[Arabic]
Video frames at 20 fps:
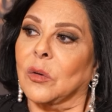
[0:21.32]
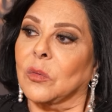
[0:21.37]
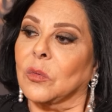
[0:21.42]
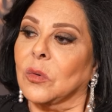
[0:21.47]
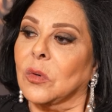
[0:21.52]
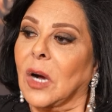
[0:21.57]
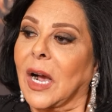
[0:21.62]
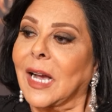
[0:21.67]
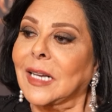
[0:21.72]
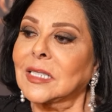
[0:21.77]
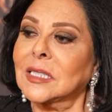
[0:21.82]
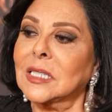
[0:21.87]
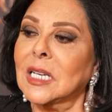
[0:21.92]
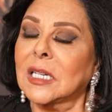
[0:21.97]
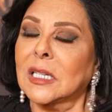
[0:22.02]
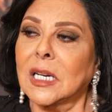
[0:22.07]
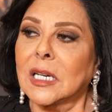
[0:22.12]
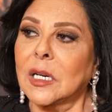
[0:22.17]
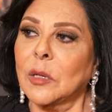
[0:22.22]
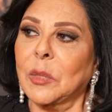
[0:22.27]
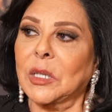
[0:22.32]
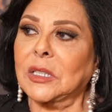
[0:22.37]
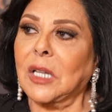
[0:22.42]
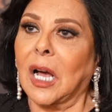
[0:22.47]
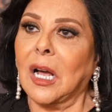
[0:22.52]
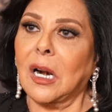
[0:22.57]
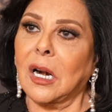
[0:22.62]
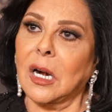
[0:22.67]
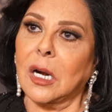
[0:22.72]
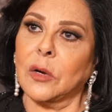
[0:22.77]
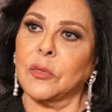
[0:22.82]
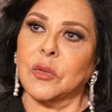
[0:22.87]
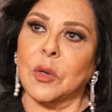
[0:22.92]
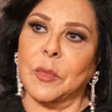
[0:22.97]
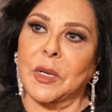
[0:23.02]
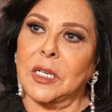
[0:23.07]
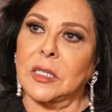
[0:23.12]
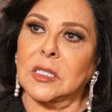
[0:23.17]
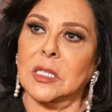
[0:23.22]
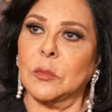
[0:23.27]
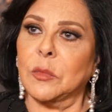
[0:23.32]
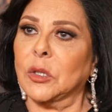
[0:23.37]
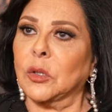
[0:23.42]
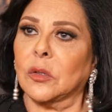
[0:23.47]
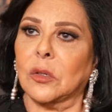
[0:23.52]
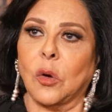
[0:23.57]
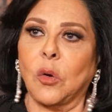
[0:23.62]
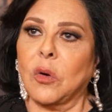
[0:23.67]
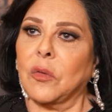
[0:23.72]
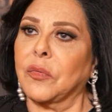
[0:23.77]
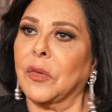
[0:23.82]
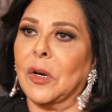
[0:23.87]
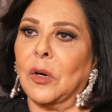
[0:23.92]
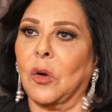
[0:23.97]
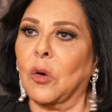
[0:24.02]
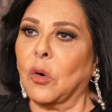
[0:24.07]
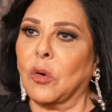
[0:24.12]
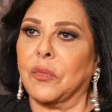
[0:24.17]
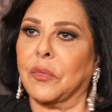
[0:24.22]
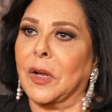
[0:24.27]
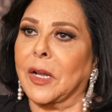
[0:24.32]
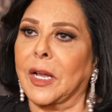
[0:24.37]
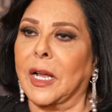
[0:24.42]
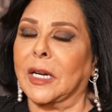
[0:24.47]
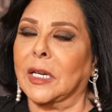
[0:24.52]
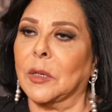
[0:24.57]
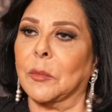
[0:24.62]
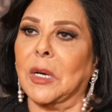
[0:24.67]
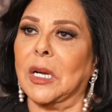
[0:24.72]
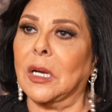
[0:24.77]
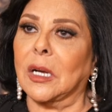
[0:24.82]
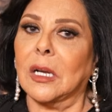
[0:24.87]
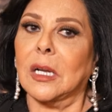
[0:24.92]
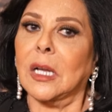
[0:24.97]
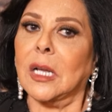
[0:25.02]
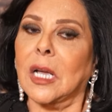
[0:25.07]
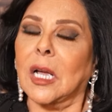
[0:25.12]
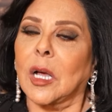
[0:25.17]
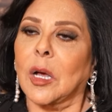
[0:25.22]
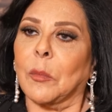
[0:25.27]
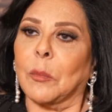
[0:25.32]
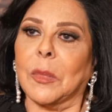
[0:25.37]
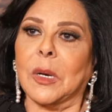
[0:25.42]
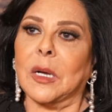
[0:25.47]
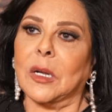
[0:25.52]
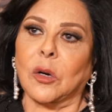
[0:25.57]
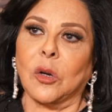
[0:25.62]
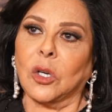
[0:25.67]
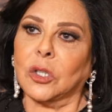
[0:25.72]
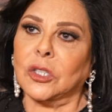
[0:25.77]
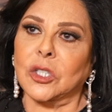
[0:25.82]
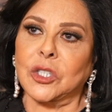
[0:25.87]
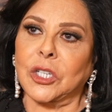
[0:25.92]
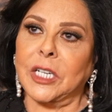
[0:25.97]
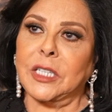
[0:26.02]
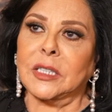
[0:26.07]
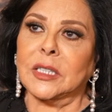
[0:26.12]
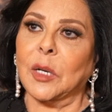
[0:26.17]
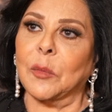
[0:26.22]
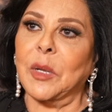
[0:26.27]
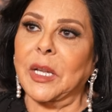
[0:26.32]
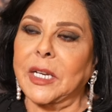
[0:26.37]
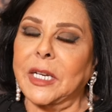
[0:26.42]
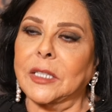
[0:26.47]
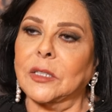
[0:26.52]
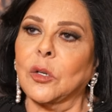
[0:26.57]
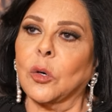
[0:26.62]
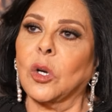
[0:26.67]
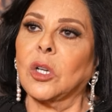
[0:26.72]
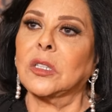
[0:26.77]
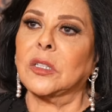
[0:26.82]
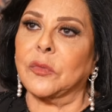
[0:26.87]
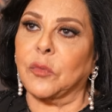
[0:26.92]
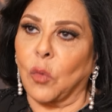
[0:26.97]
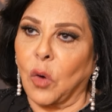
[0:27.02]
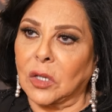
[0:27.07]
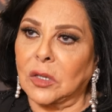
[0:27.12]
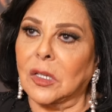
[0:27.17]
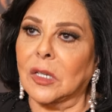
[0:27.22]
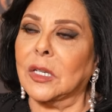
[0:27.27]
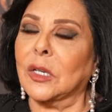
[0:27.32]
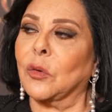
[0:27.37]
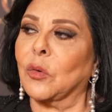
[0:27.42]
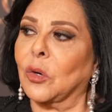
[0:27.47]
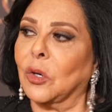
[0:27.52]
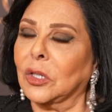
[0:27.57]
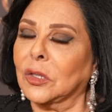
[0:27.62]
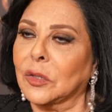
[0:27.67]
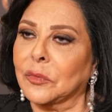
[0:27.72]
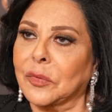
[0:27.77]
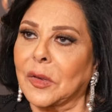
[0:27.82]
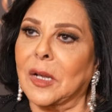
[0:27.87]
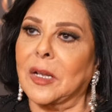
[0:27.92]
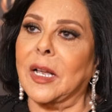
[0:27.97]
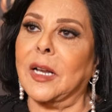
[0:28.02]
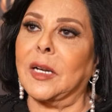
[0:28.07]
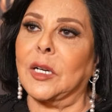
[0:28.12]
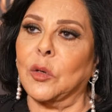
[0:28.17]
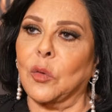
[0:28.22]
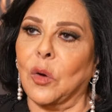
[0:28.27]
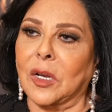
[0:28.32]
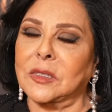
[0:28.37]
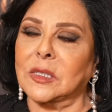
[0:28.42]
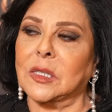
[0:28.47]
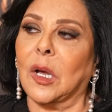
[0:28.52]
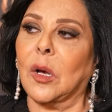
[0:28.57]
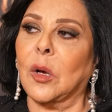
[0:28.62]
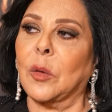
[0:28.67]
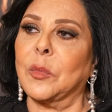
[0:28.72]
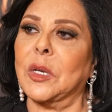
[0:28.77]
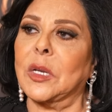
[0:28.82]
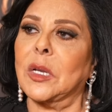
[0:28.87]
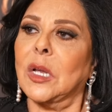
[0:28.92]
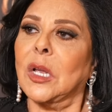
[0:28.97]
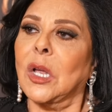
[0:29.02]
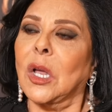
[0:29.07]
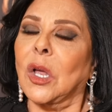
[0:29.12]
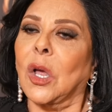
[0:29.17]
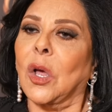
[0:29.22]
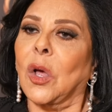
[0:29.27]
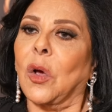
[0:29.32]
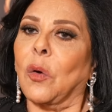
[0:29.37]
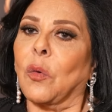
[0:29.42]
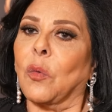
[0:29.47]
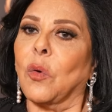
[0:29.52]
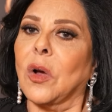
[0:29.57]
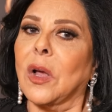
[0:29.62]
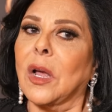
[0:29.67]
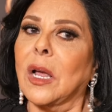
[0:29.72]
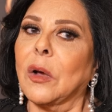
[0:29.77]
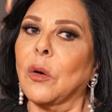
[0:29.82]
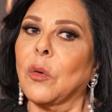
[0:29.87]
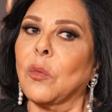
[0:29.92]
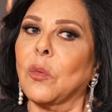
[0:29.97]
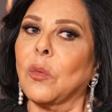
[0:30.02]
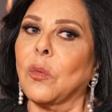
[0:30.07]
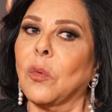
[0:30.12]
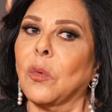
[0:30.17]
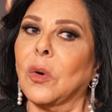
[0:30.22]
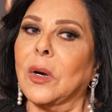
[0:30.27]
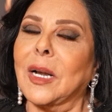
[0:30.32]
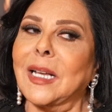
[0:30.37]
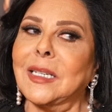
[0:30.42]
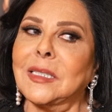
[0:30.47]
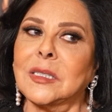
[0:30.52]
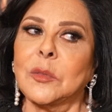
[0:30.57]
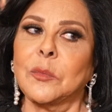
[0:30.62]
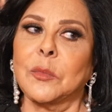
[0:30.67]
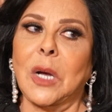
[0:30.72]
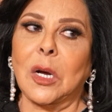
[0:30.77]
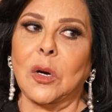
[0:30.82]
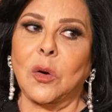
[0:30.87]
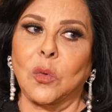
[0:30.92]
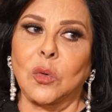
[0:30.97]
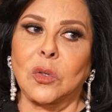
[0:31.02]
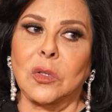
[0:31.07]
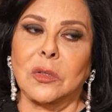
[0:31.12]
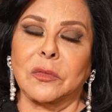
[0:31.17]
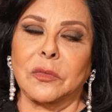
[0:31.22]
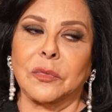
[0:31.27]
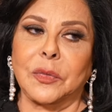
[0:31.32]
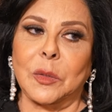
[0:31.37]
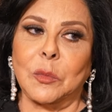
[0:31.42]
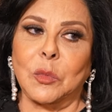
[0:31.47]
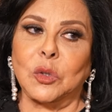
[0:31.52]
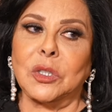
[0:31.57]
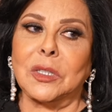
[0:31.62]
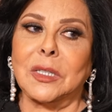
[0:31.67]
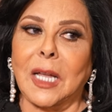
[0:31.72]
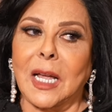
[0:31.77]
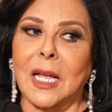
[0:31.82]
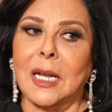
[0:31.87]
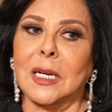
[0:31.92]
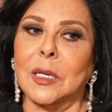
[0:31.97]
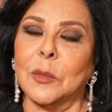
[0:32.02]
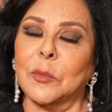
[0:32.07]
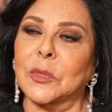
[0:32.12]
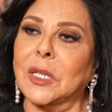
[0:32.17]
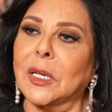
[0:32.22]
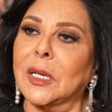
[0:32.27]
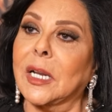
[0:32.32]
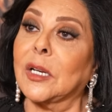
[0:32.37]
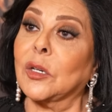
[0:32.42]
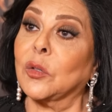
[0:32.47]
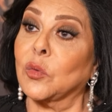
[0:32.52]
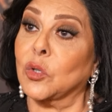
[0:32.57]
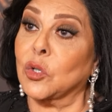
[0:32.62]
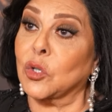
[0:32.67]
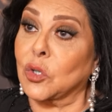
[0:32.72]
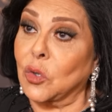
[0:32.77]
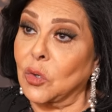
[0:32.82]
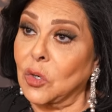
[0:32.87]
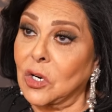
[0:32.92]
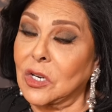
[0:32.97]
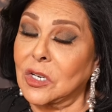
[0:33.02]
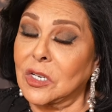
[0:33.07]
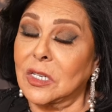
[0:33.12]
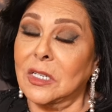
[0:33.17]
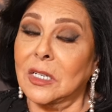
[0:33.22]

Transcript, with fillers: وحاسة إن أنا بتحرك في بيتي من غرفة لغرفة يعني ما ما رحتش حتة بعيد رحت في وطني ورحت في أهلي وأصحابي ولازم اكون في منتهى الامتنان والشكر